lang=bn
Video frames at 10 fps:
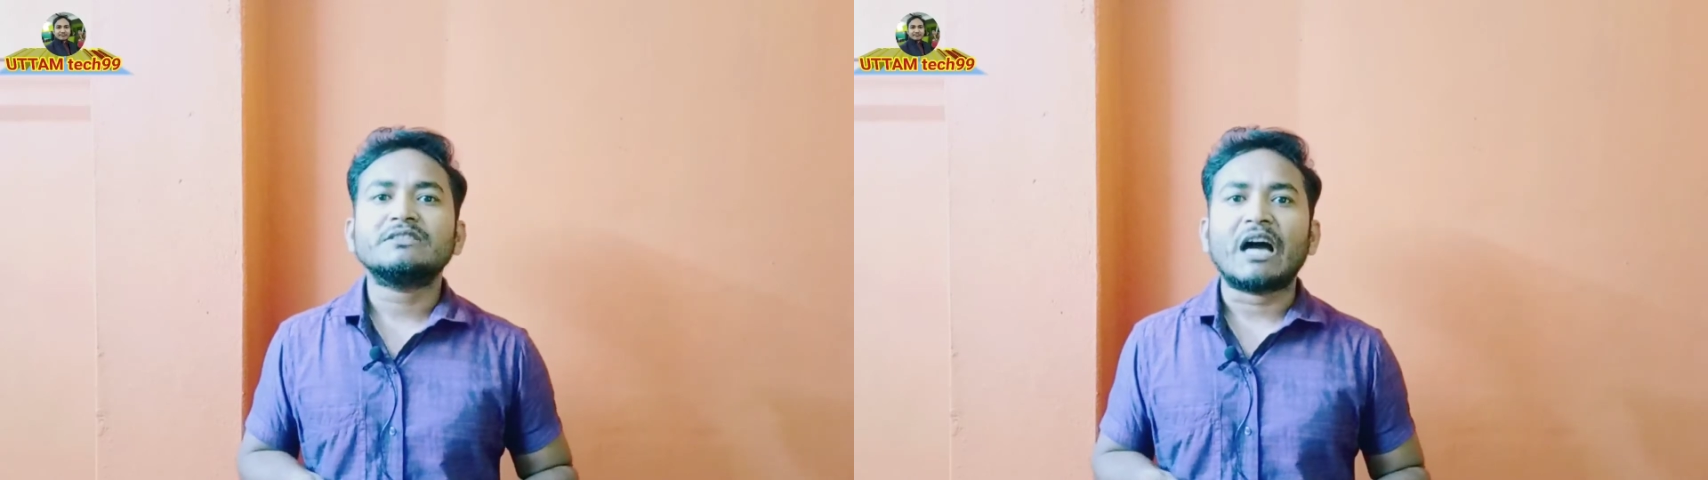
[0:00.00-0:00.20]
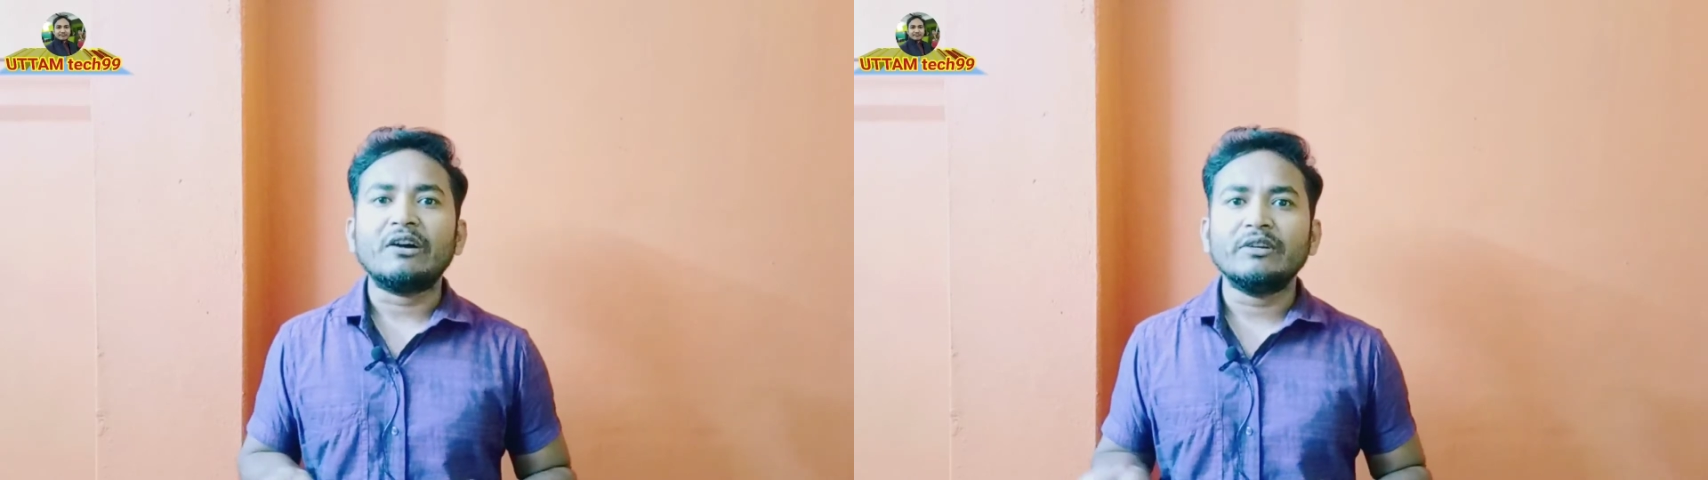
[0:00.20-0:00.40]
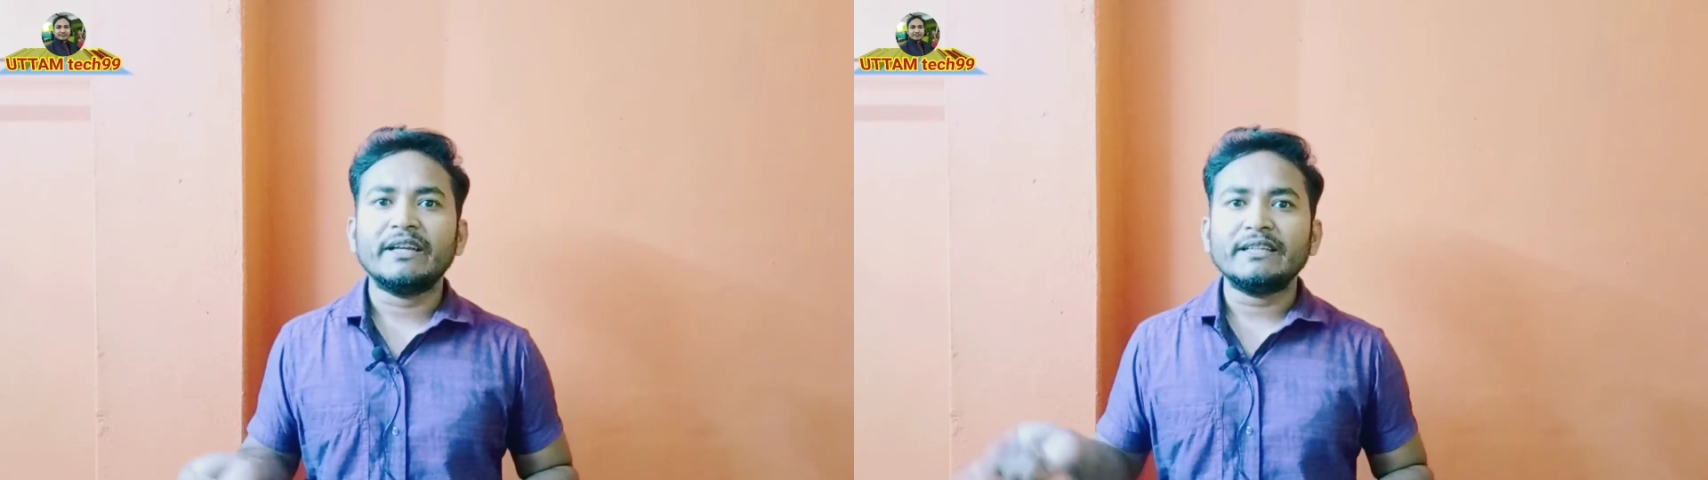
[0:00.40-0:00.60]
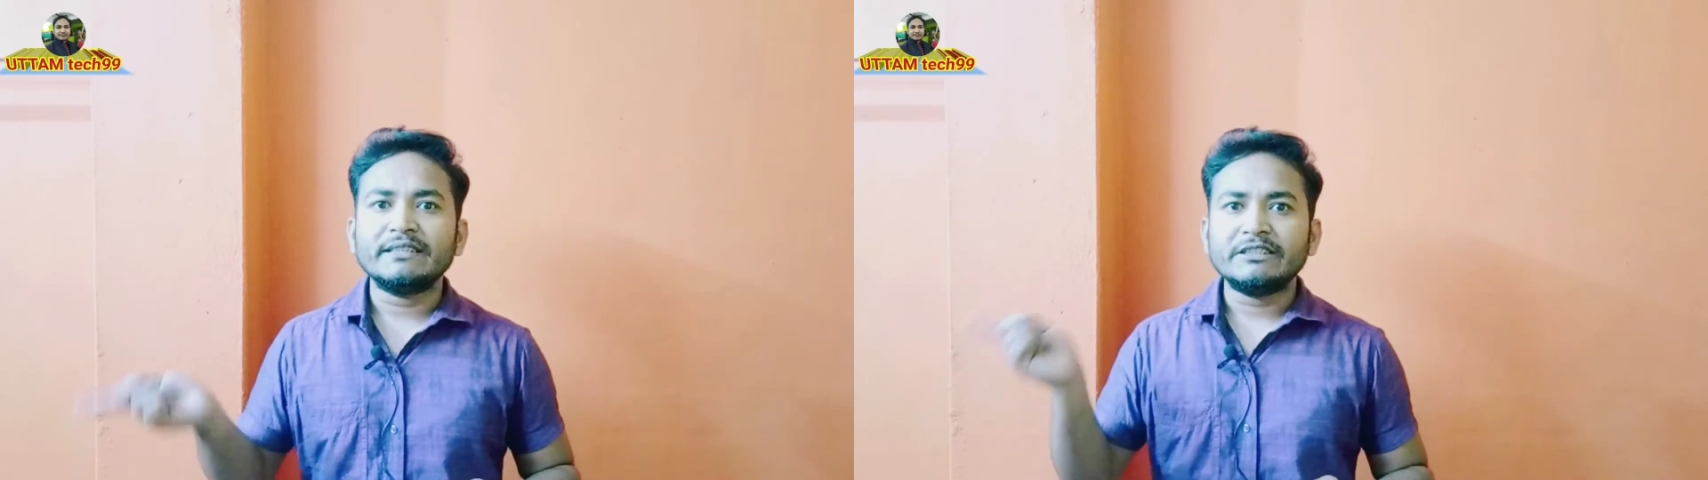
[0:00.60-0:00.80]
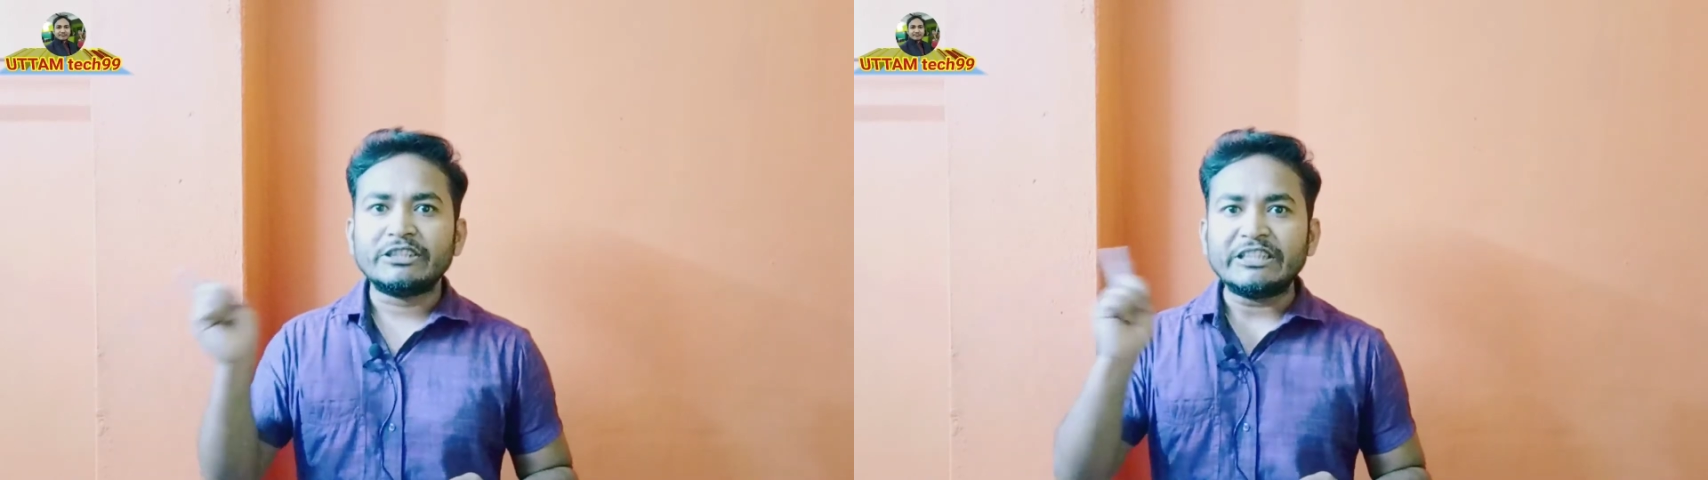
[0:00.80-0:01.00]
তাহলে
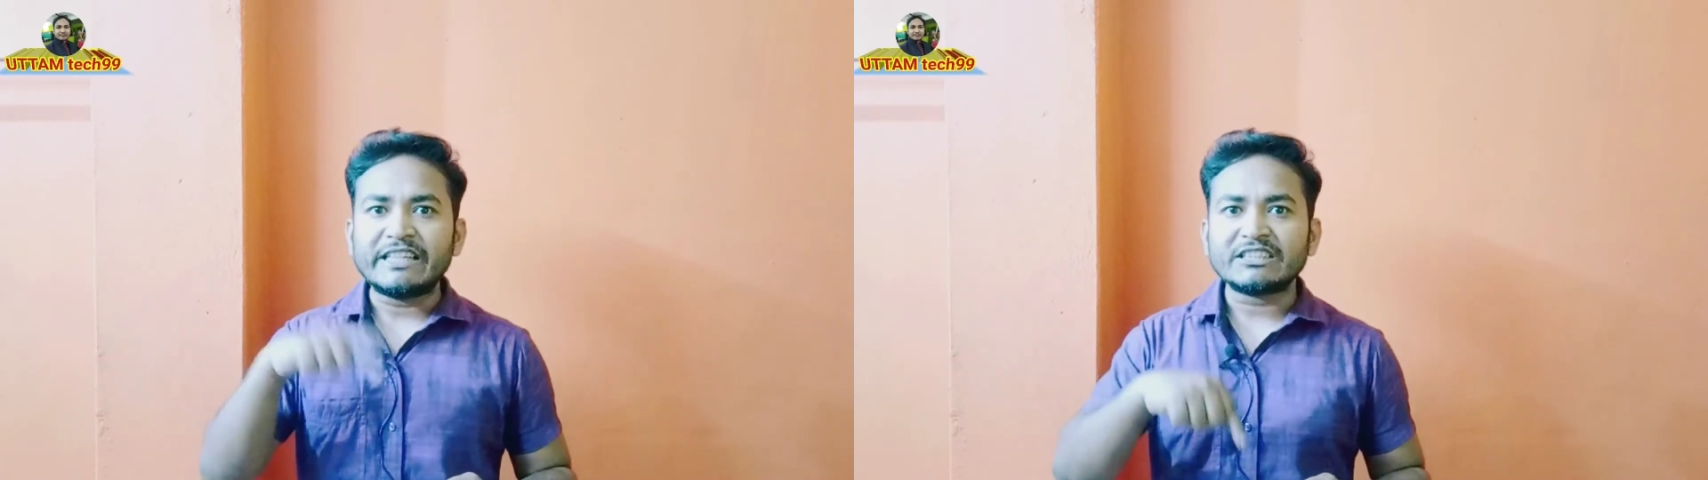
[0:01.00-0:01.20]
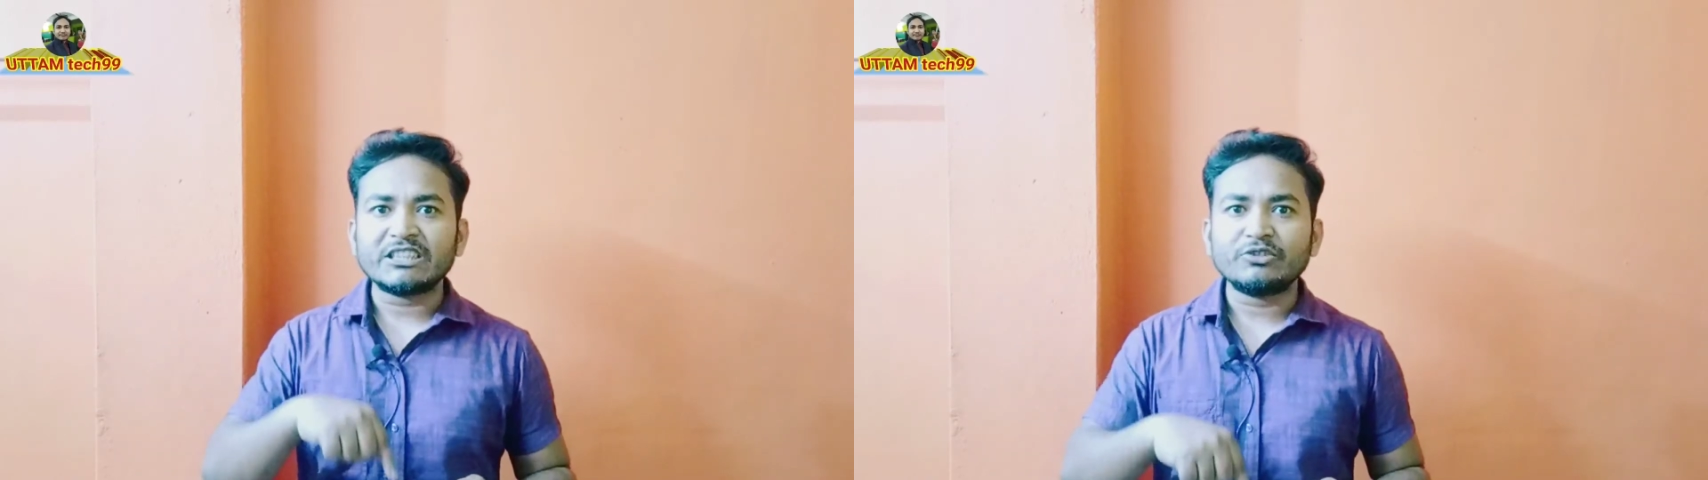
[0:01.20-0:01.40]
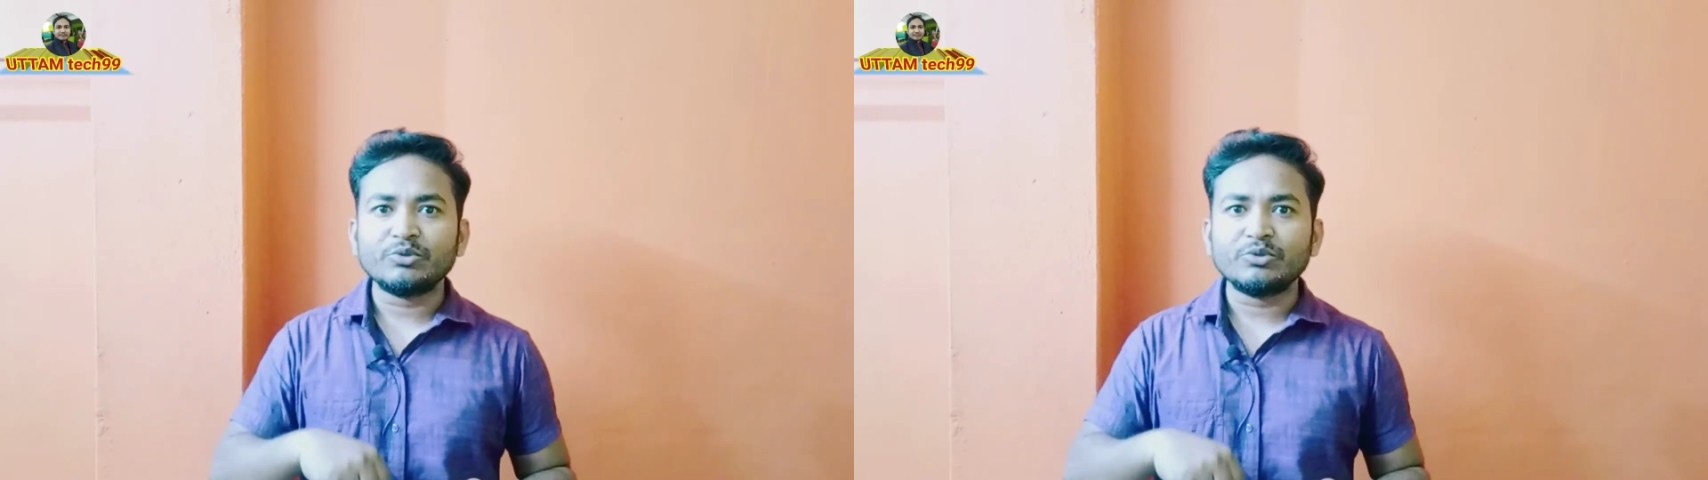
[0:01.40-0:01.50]
ঠিক আছে